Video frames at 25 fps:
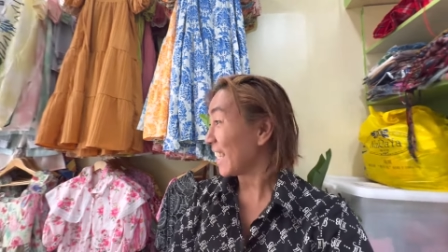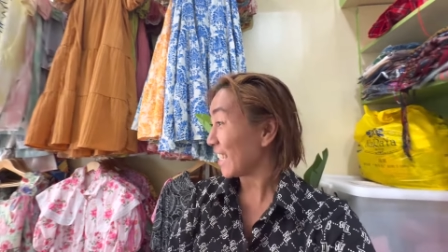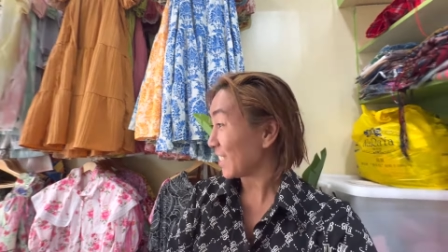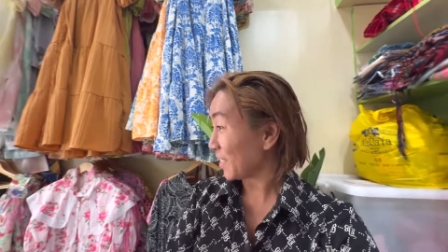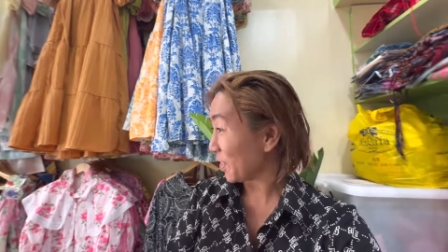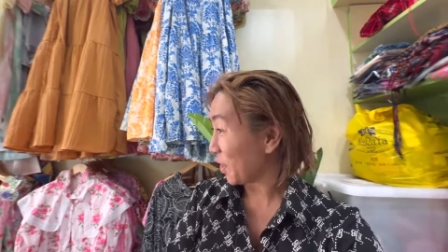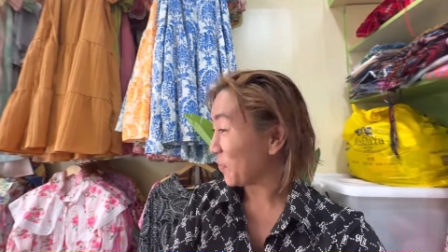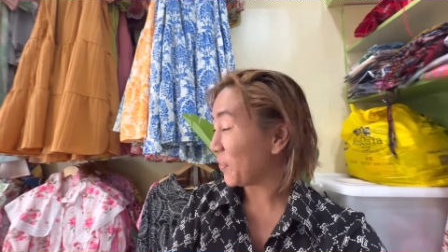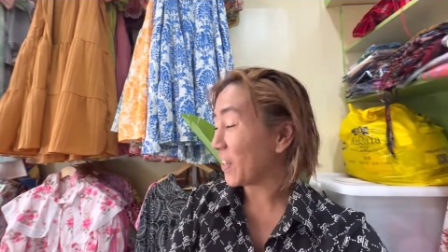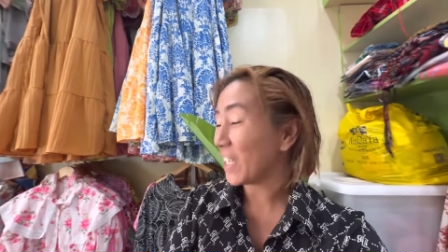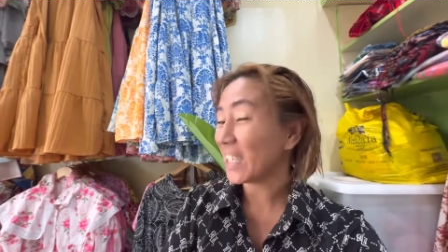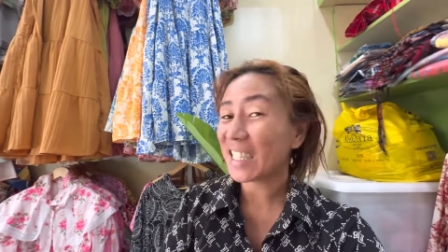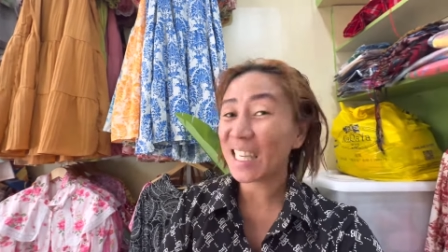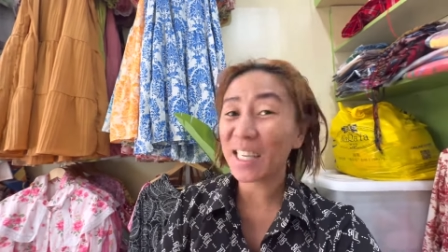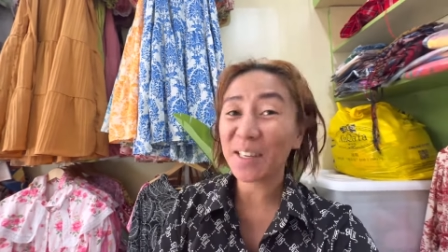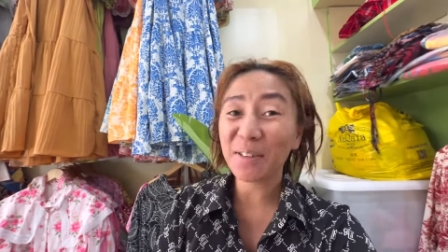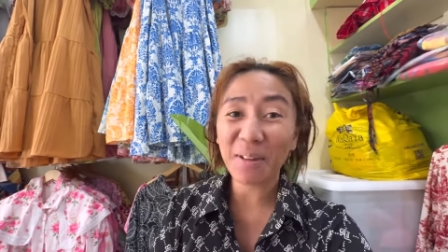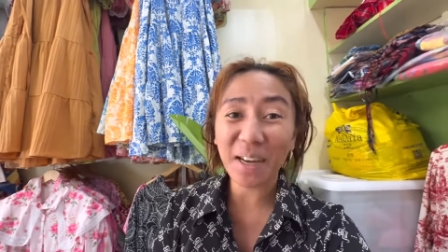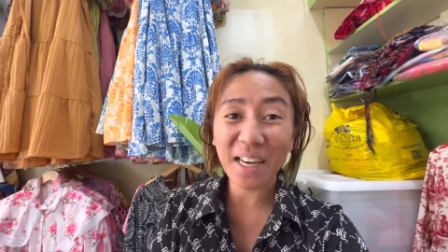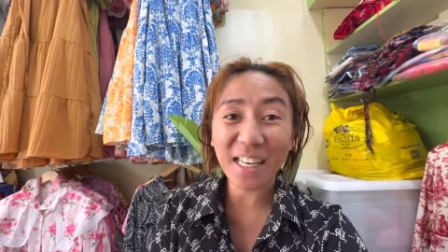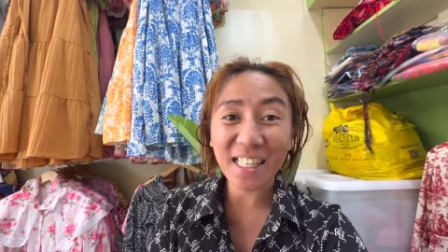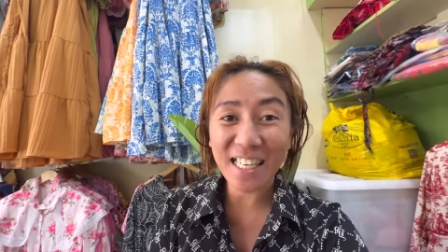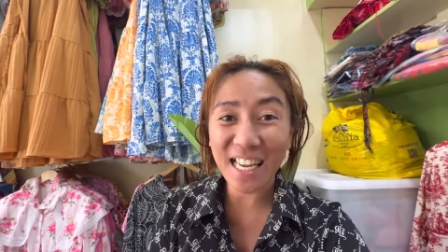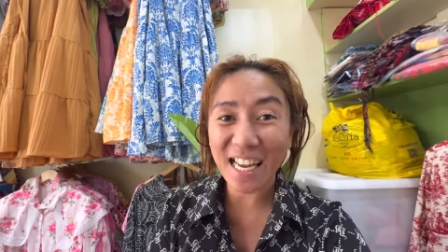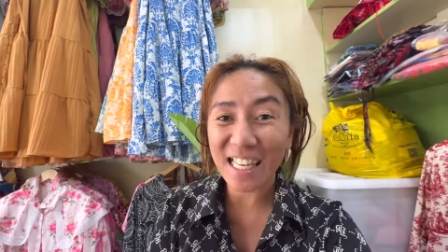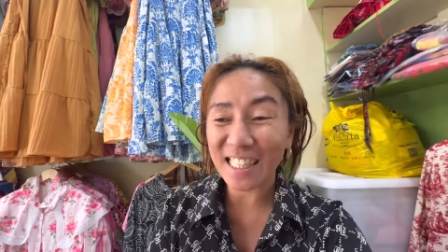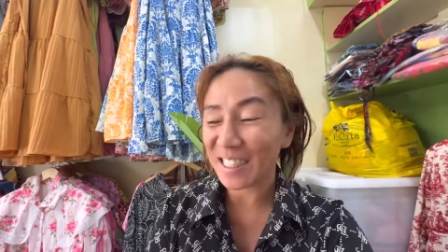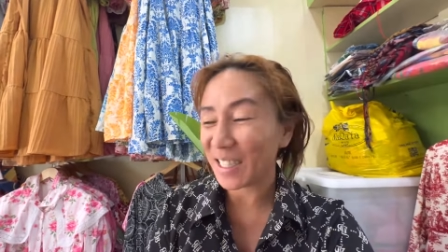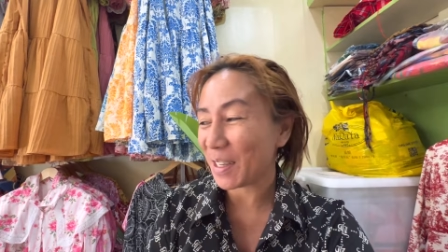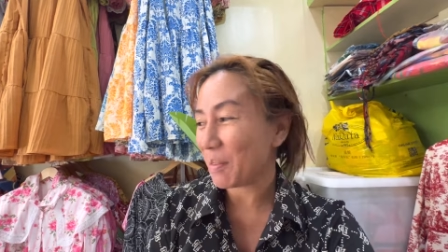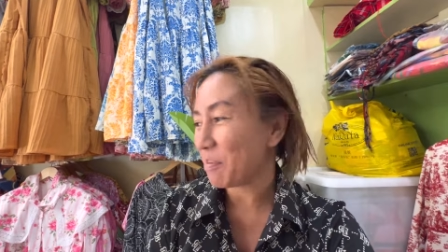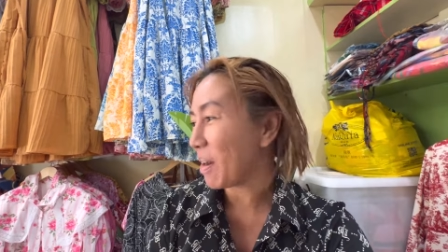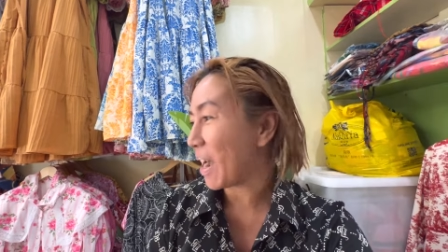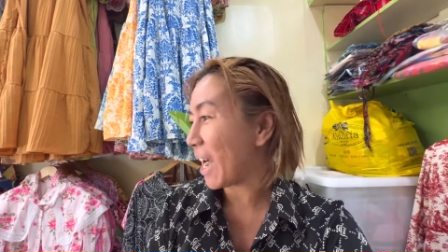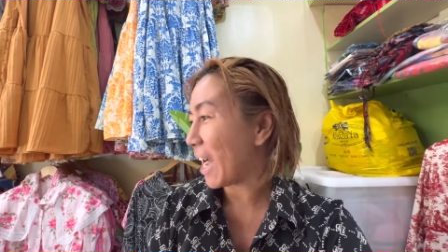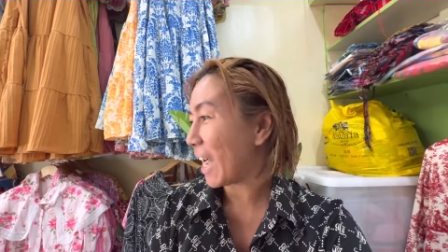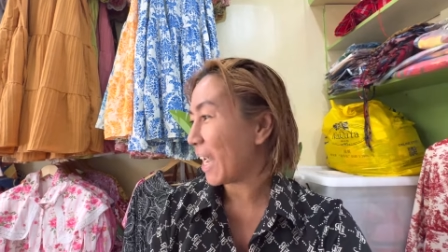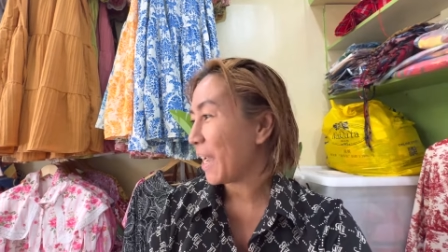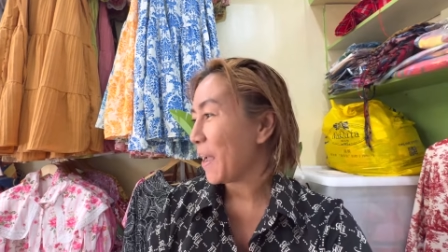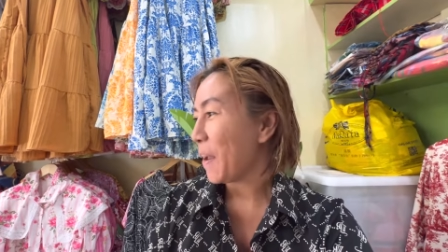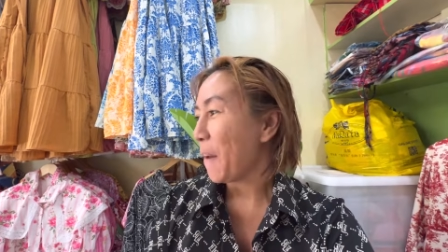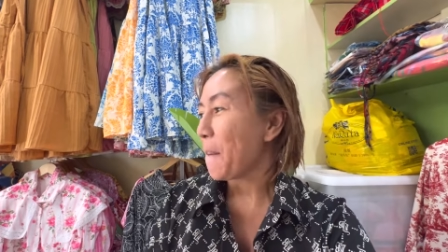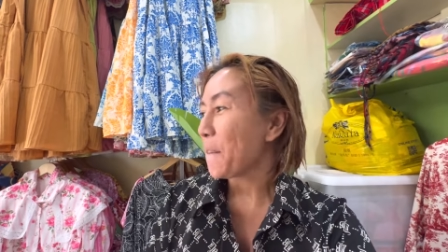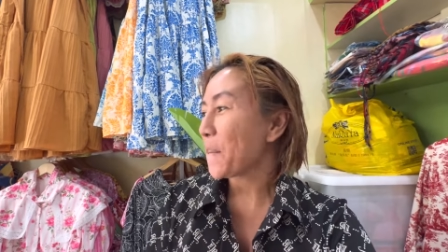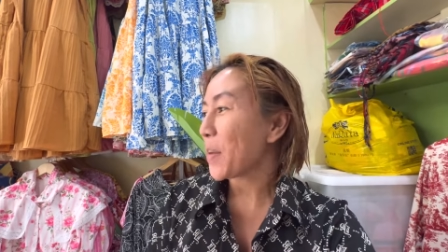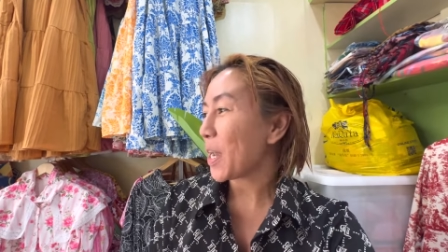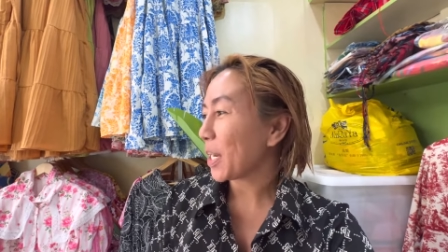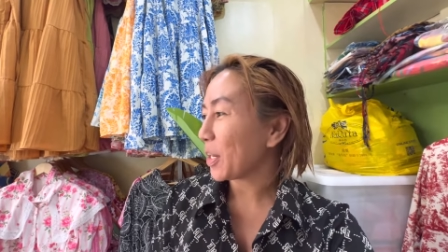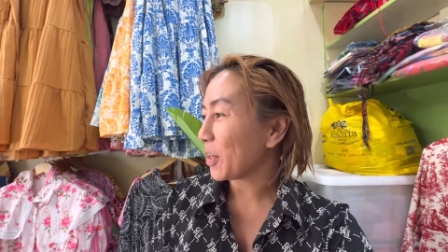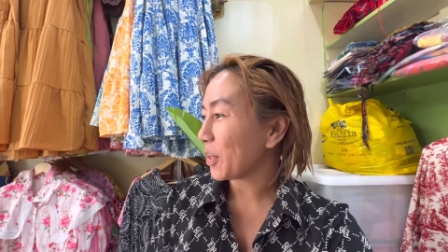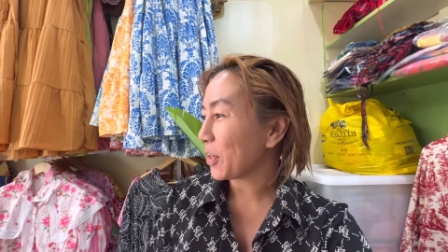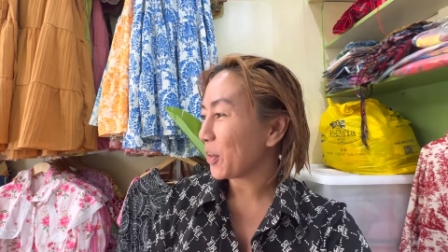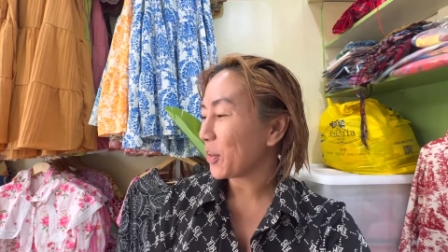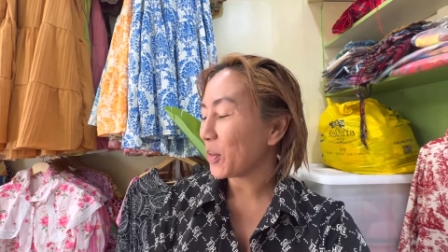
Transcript: yes, Ovaltine, why not, 'di ba? Pero